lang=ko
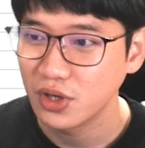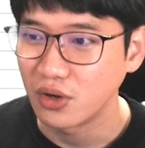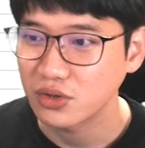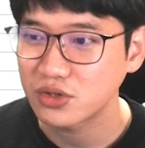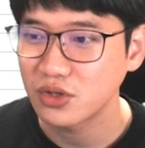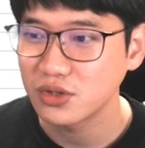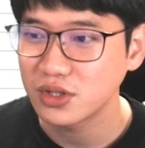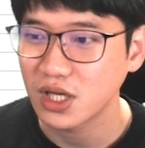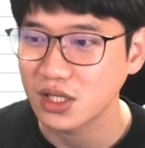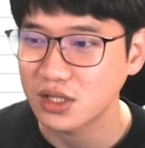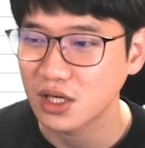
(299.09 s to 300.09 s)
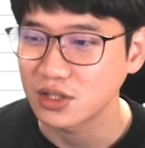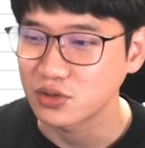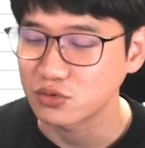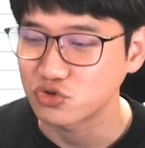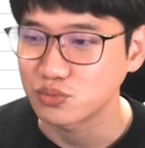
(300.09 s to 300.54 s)
어떤
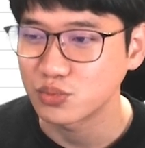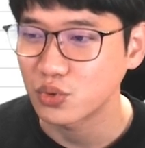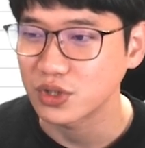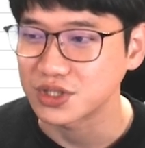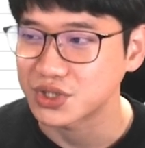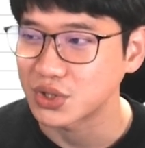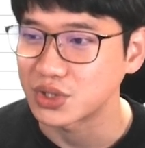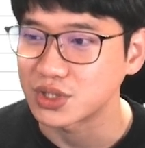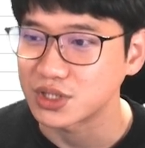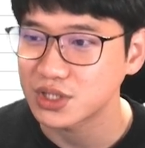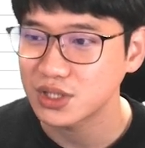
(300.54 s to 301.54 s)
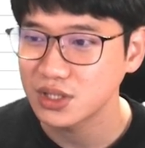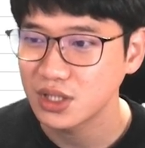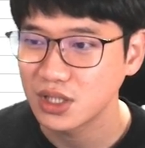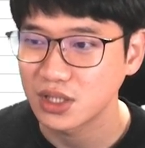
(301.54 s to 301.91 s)
데이터에서 중복이 있었는지